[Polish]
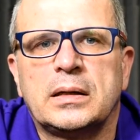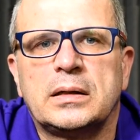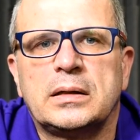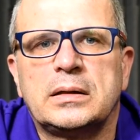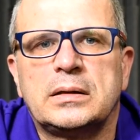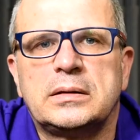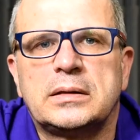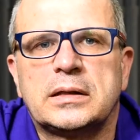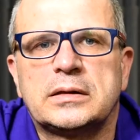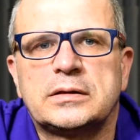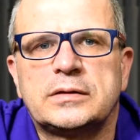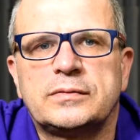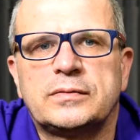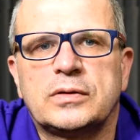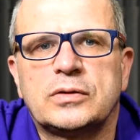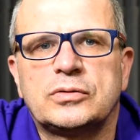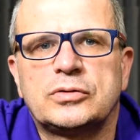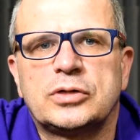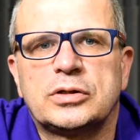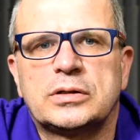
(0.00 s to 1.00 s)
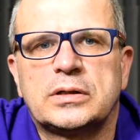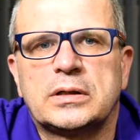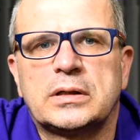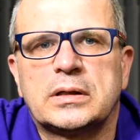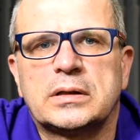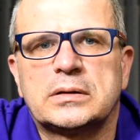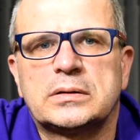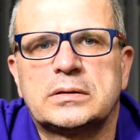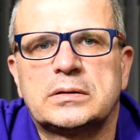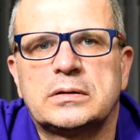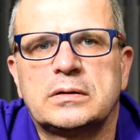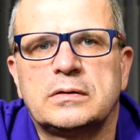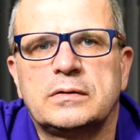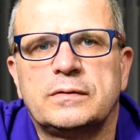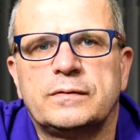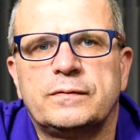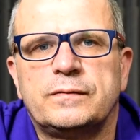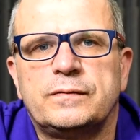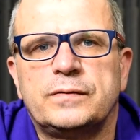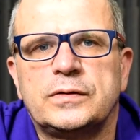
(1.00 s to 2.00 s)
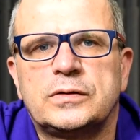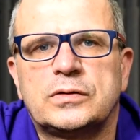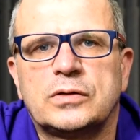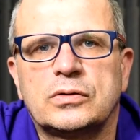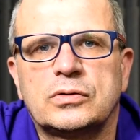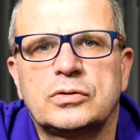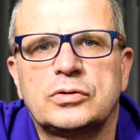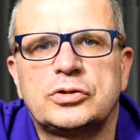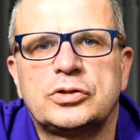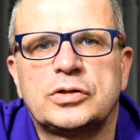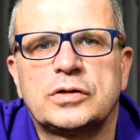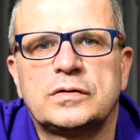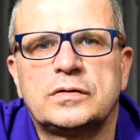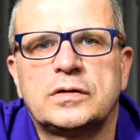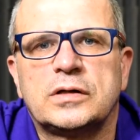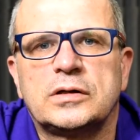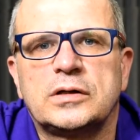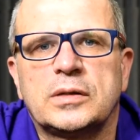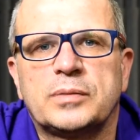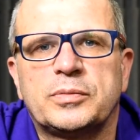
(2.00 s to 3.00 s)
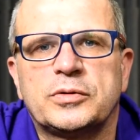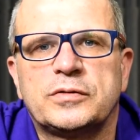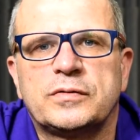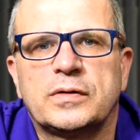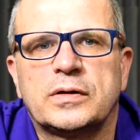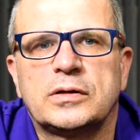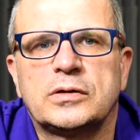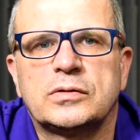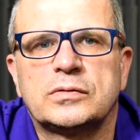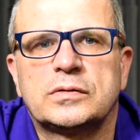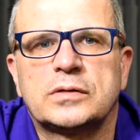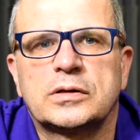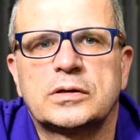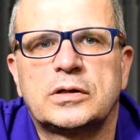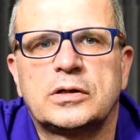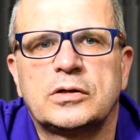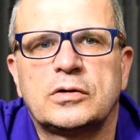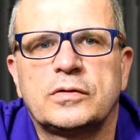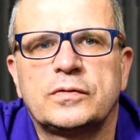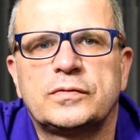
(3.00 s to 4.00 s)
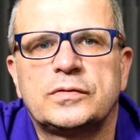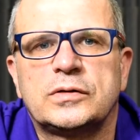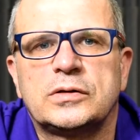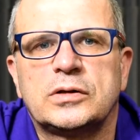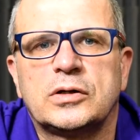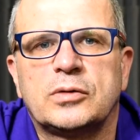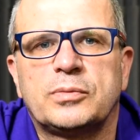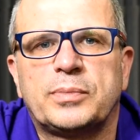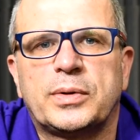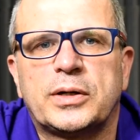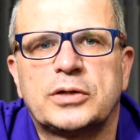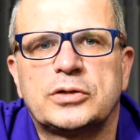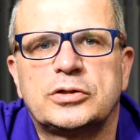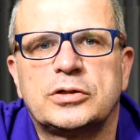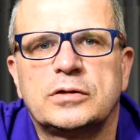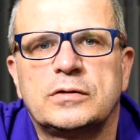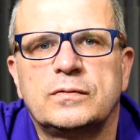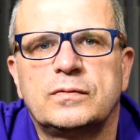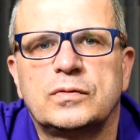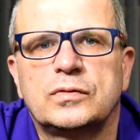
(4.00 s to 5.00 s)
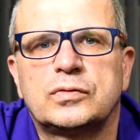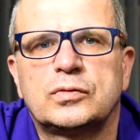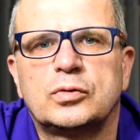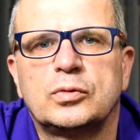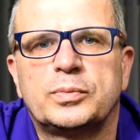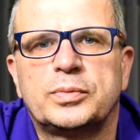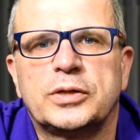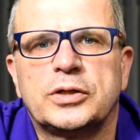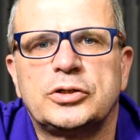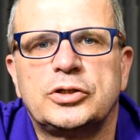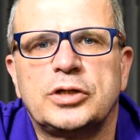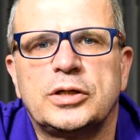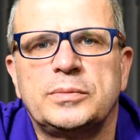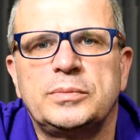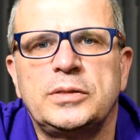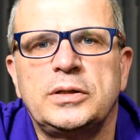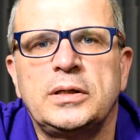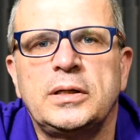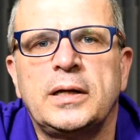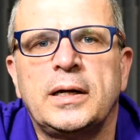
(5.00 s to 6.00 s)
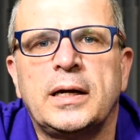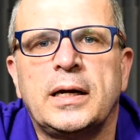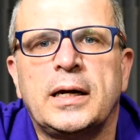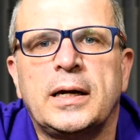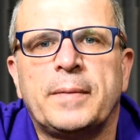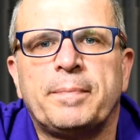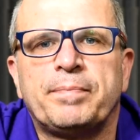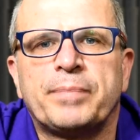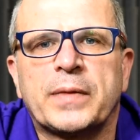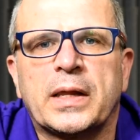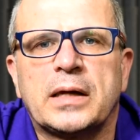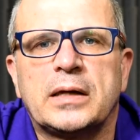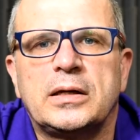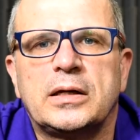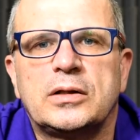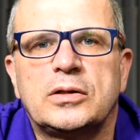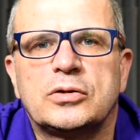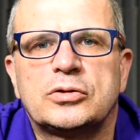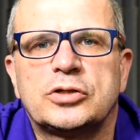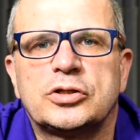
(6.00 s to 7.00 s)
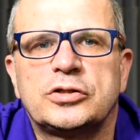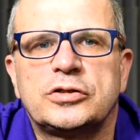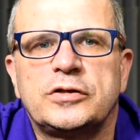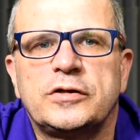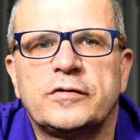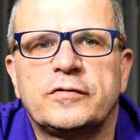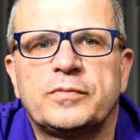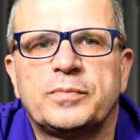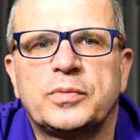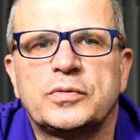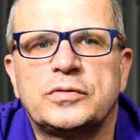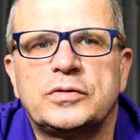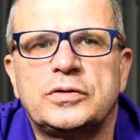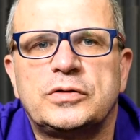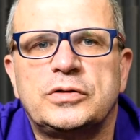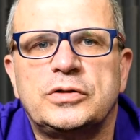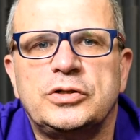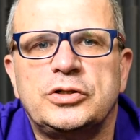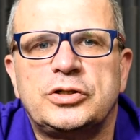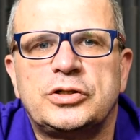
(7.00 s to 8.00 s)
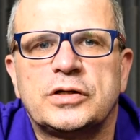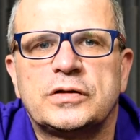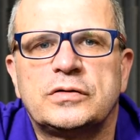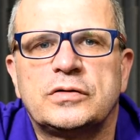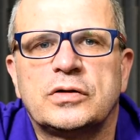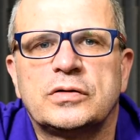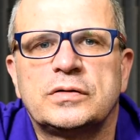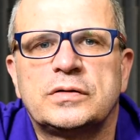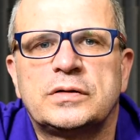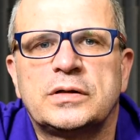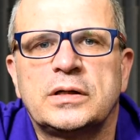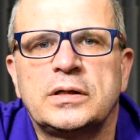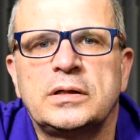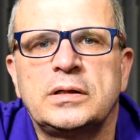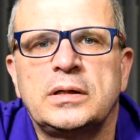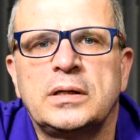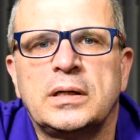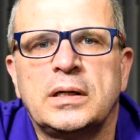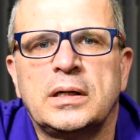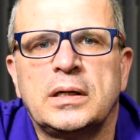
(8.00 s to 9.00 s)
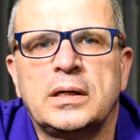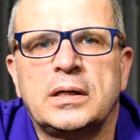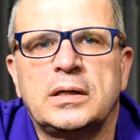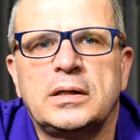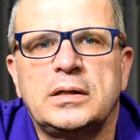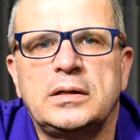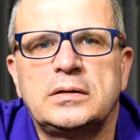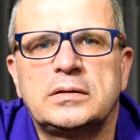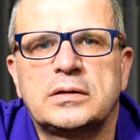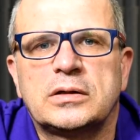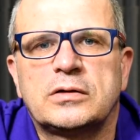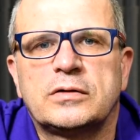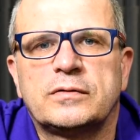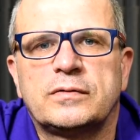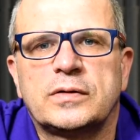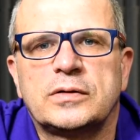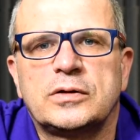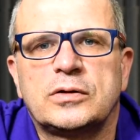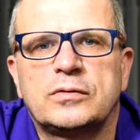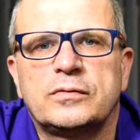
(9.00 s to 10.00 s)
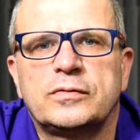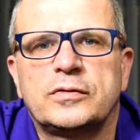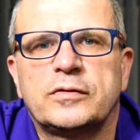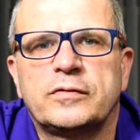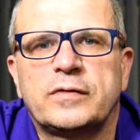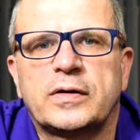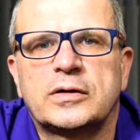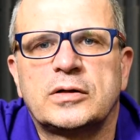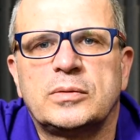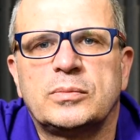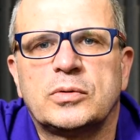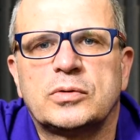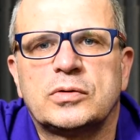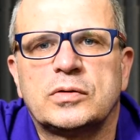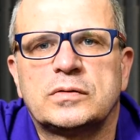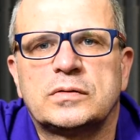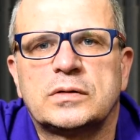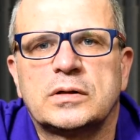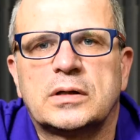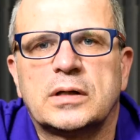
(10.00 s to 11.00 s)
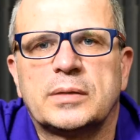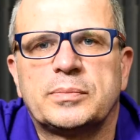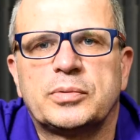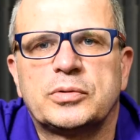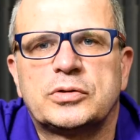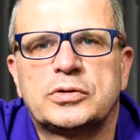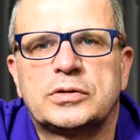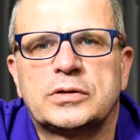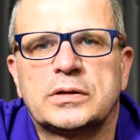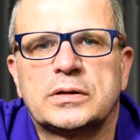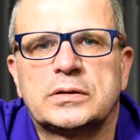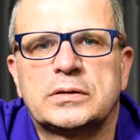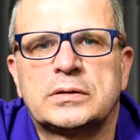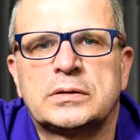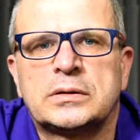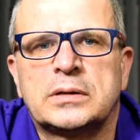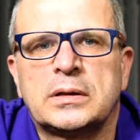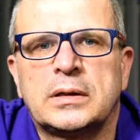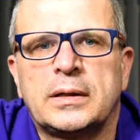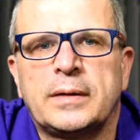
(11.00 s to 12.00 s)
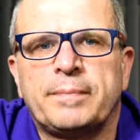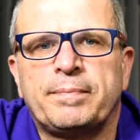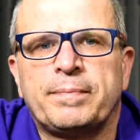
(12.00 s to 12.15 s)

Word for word: Y, nazywa on się teraz wysokość siedzenia pozwalająca kierowcy na oparcie dwóch stóp na ziemi jednocześnie w pozycji siedzącej i zachowanie równowagi motocykla podczas